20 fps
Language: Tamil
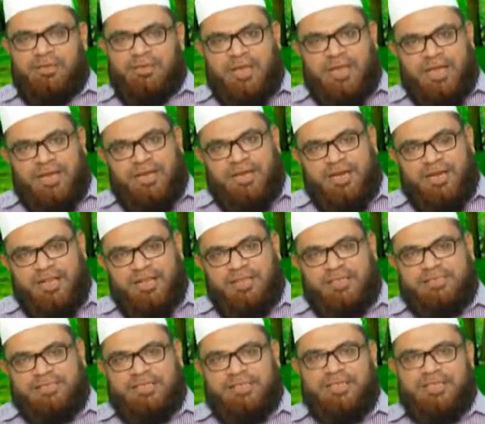நான்
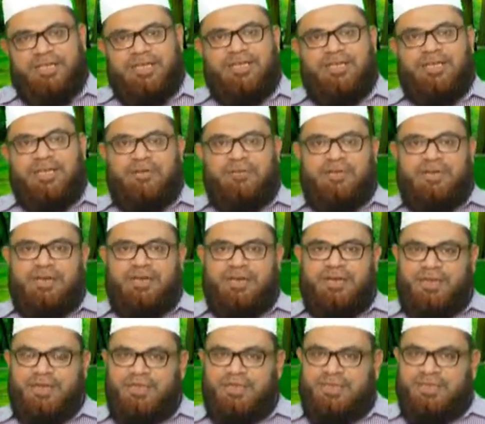நல்லது செய்கிறேன்
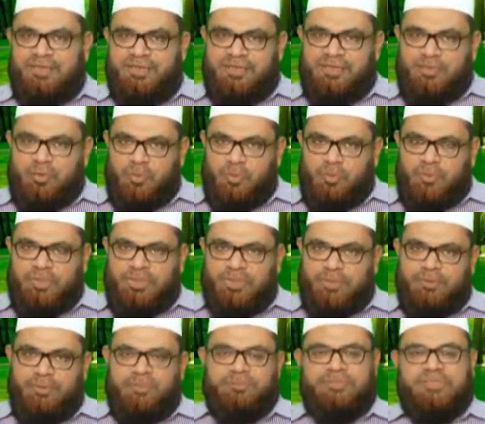அவர்கள் எனக்கு
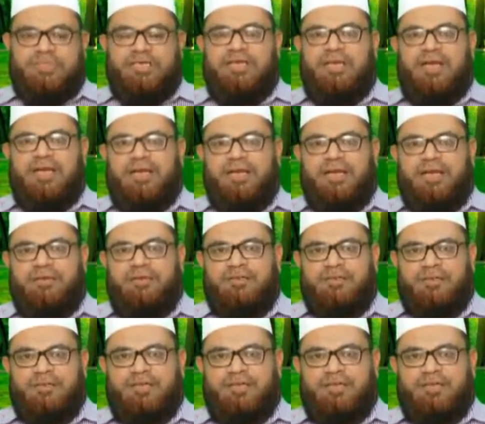உபத்திரவம் செய்கிறார்கள்